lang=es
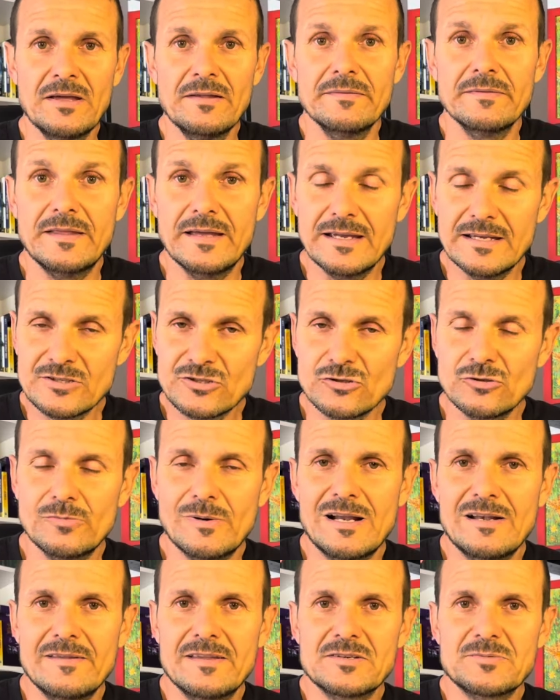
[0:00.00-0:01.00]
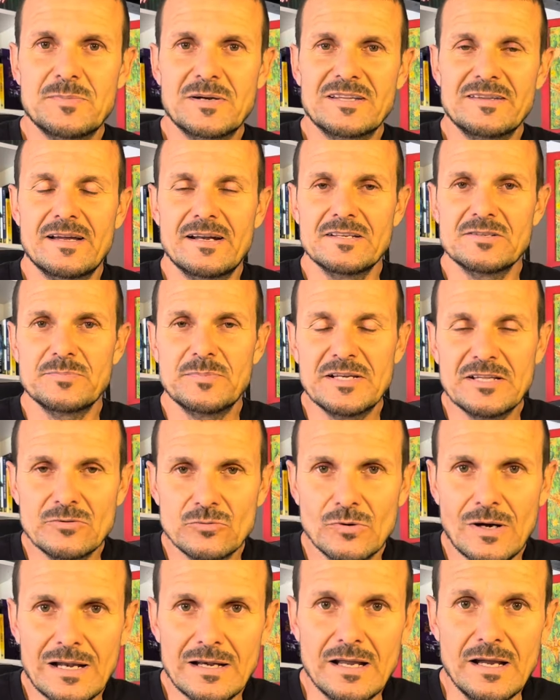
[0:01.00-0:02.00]
De eso va el despertar
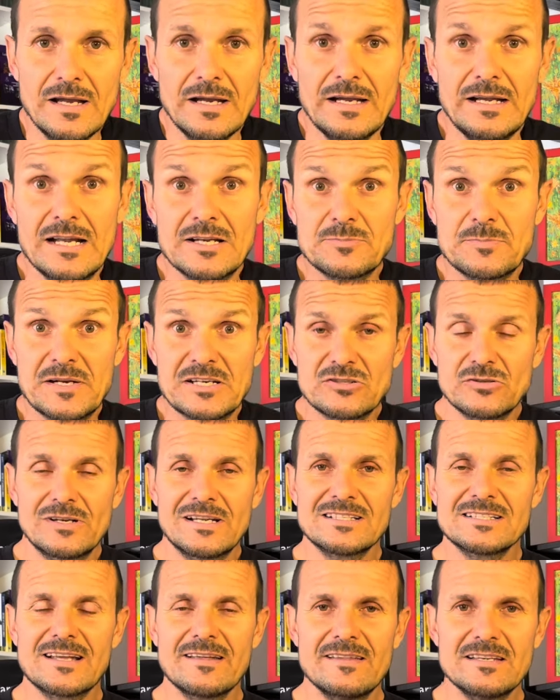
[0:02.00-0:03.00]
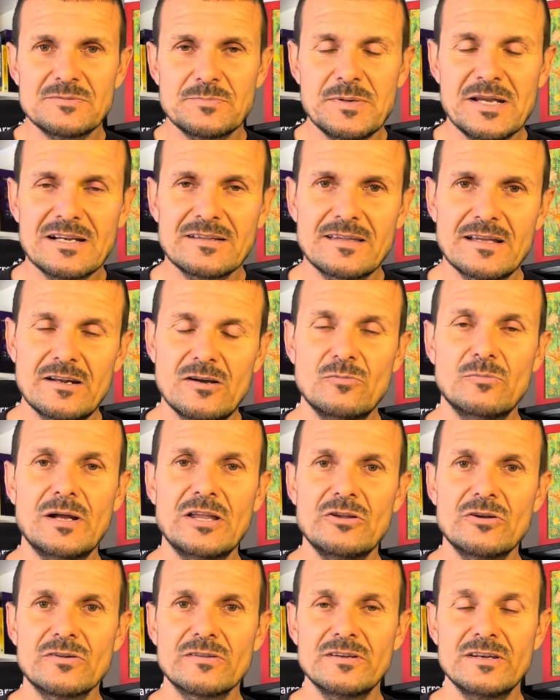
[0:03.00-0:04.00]
espiritual. Y las personas que despiertan a un
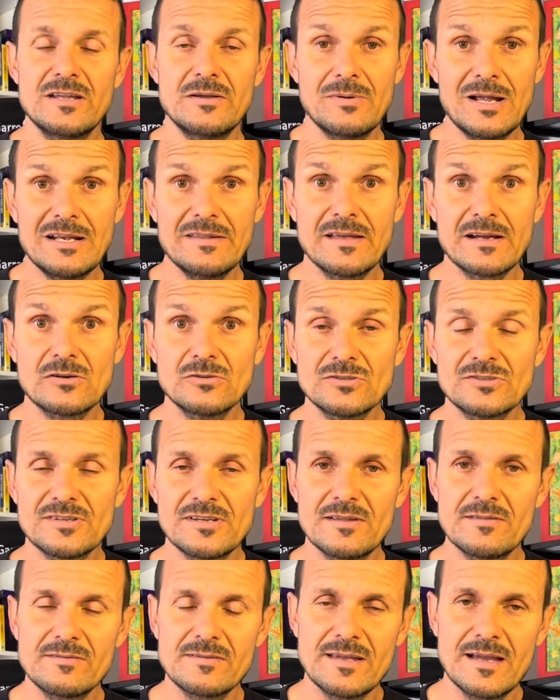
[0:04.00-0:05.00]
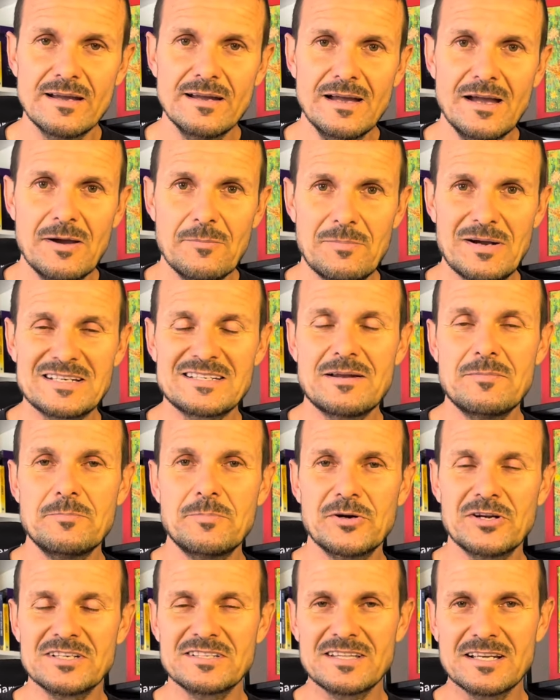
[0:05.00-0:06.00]
mayor nivel de conciencia pasan
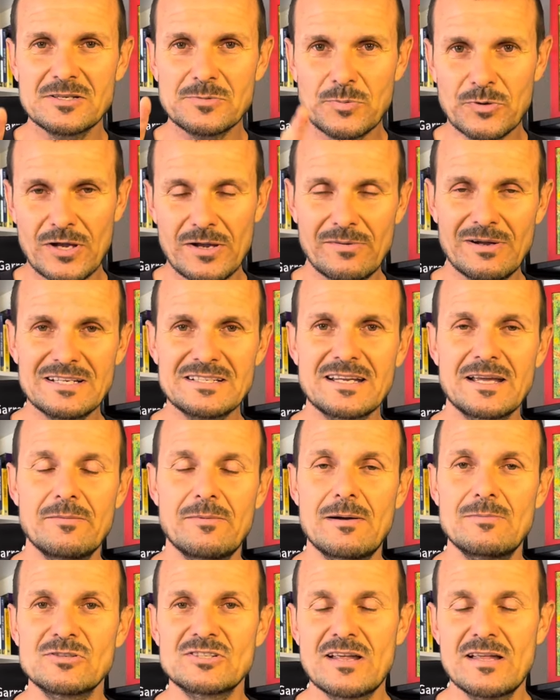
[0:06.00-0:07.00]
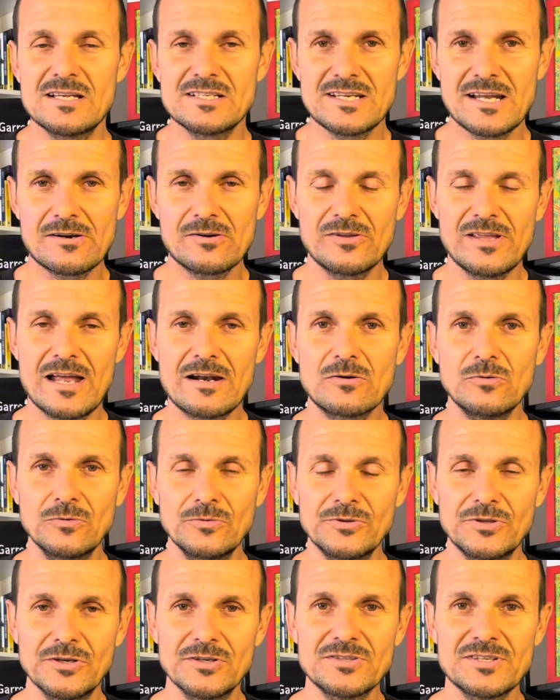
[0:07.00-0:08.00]
por estas pruebas que vamos a desarrollar
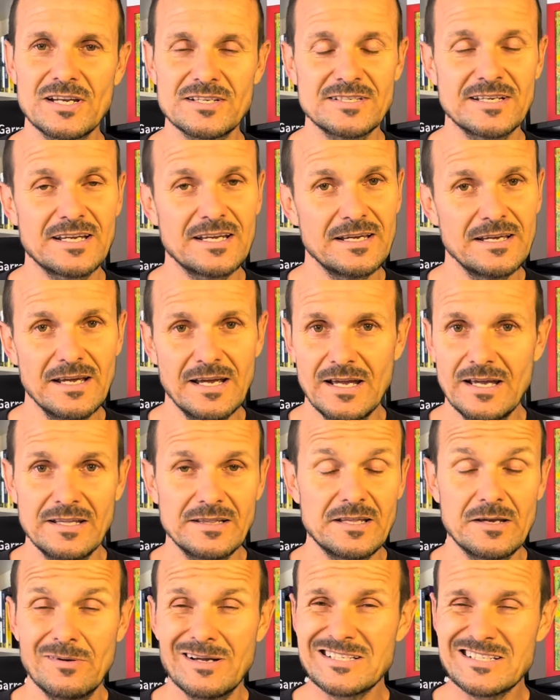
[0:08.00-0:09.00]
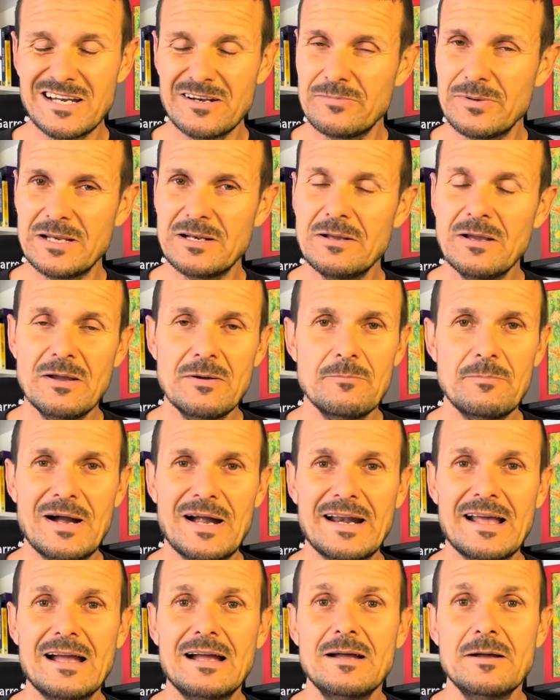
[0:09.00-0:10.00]
juntos, así que te va a servir
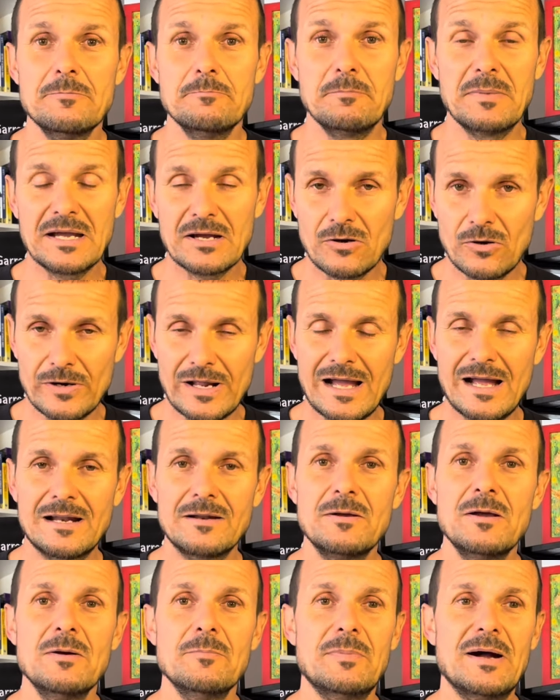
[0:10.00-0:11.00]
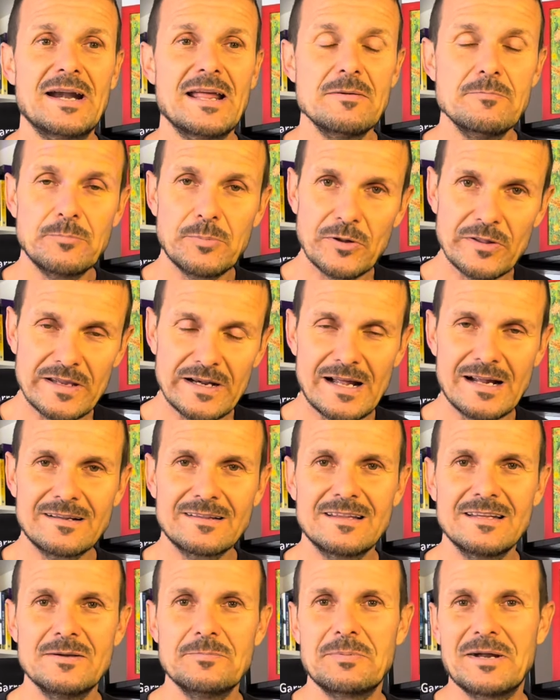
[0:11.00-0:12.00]
para mejorar, para
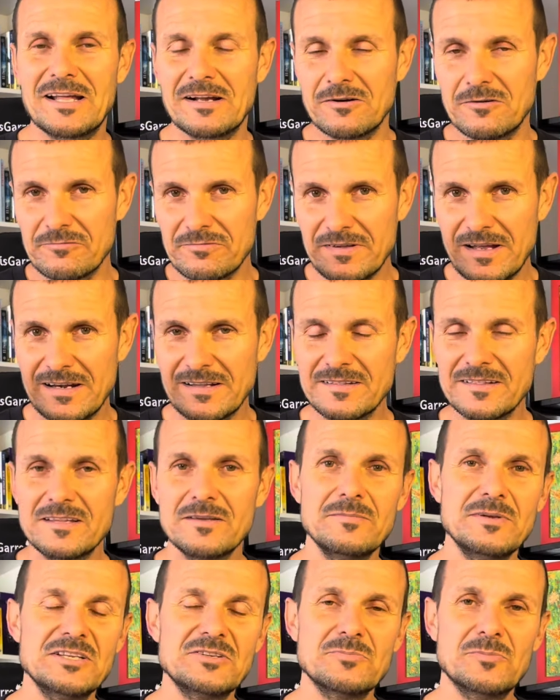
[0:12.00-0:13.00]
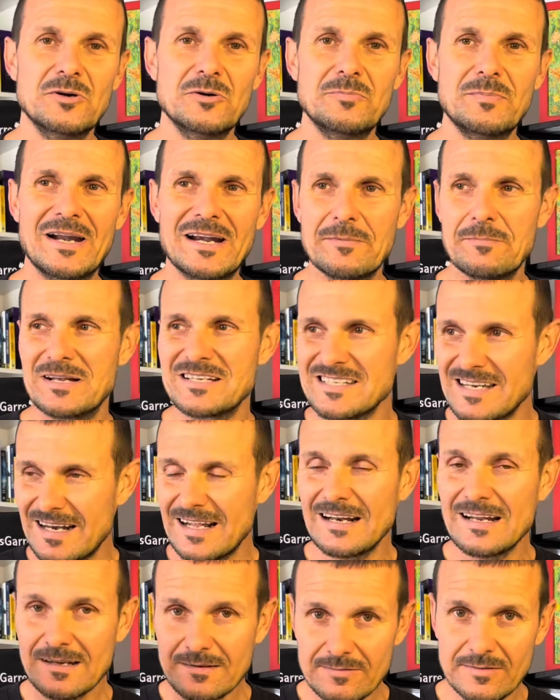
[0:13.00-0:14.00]
empoderarte, para confiar en ti mismo, para pasar
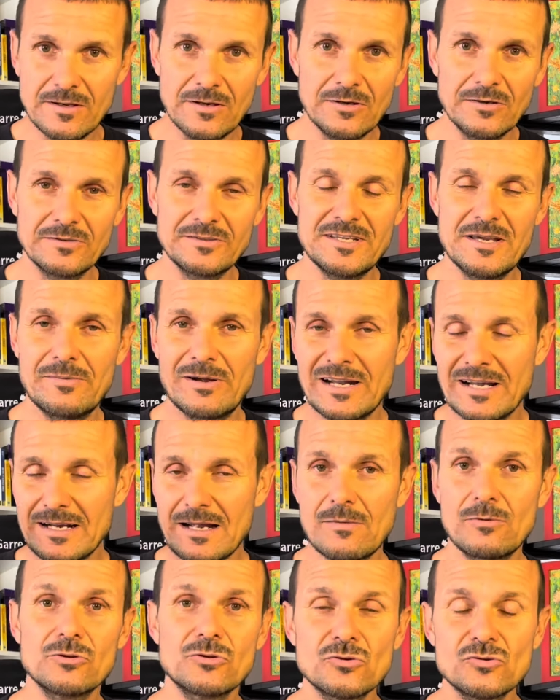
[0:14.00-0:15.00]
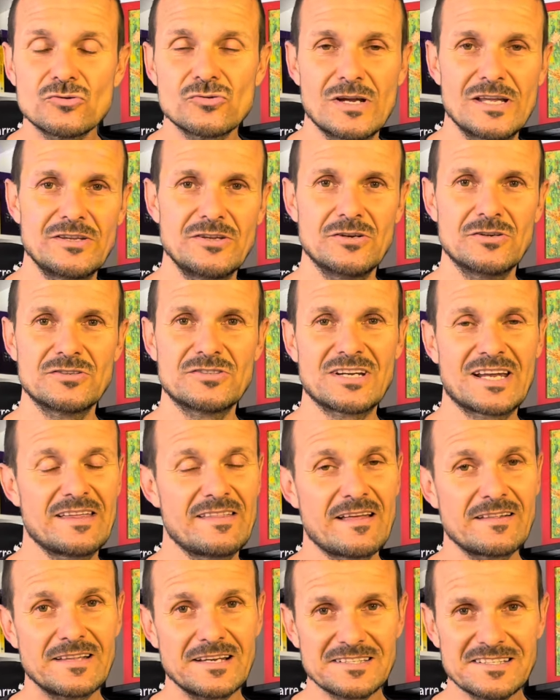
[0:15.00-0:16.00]
a la acción, llevar a cabo tus sueños.
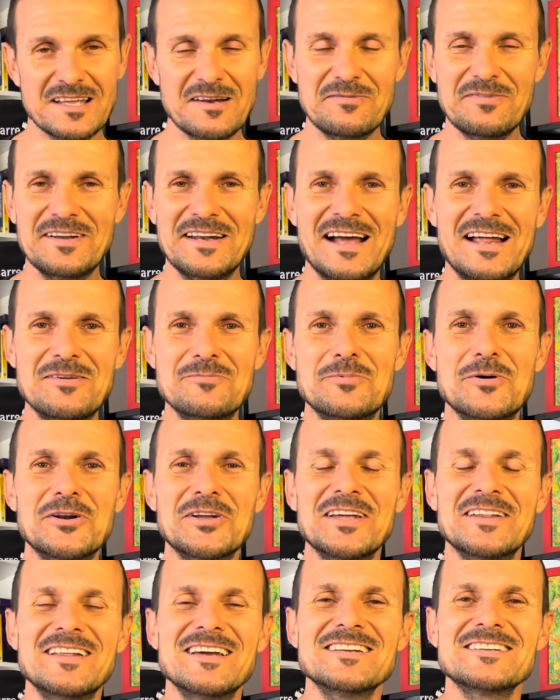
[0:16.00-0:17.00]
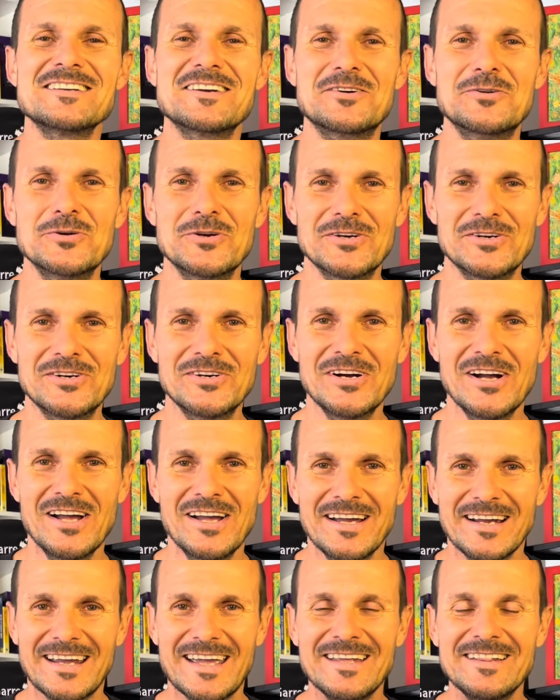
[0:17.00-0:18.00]
Quédate hasta el final porque te aseguro
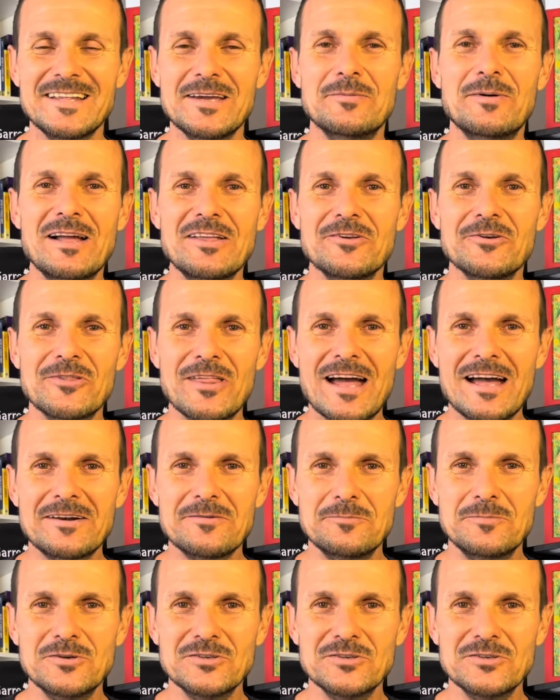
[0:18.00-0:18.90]
que te va a ayudar